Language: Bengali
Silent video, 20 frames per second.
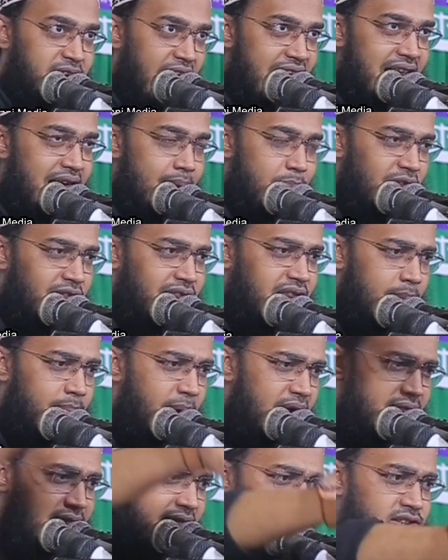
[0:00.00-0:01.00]
চাইলে বলতে
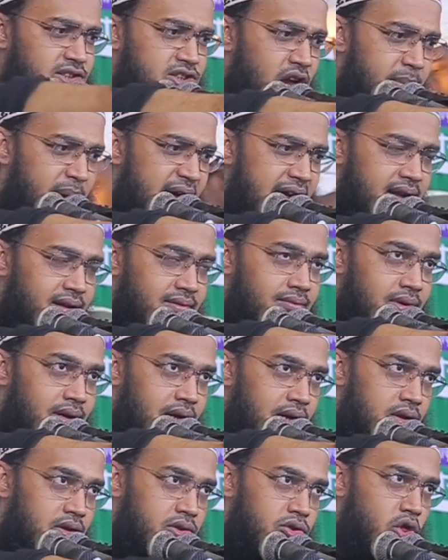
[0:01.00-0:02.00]
পারতেন জমিন
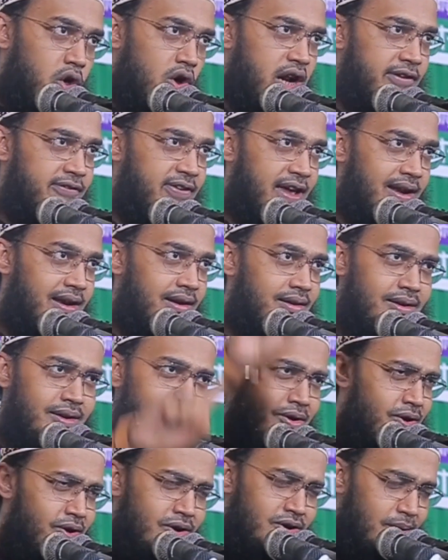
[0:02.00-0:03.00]
ধরে ফেল
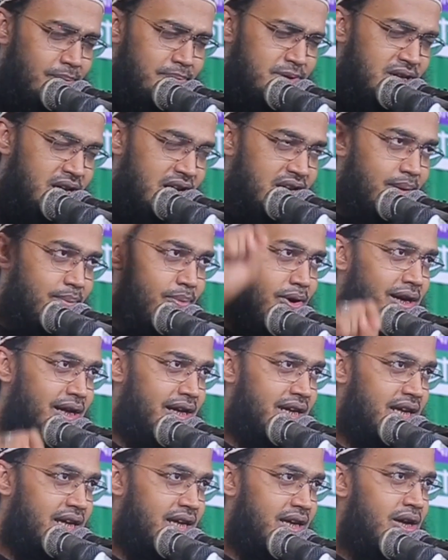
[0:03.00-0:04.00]
রব সেটা
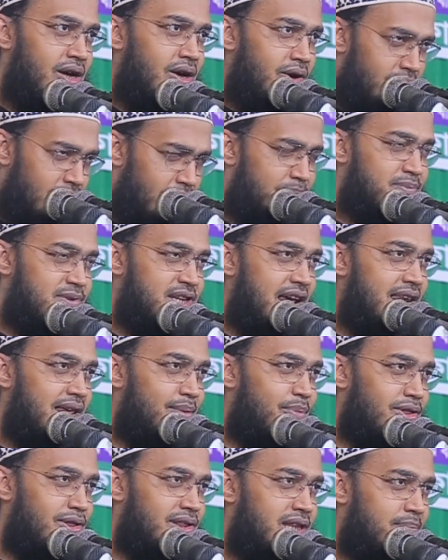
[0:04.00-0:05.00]
বলেনি রব চাইলে
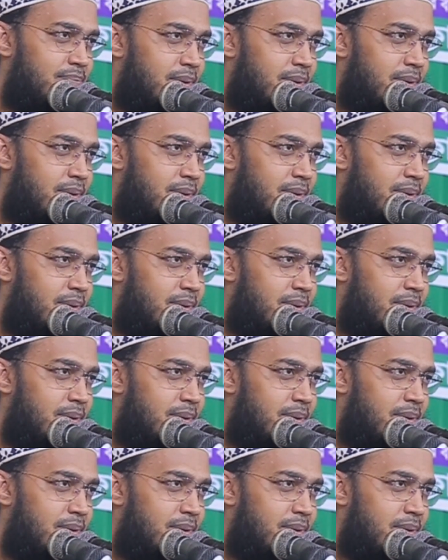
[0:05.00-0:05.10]
বলতে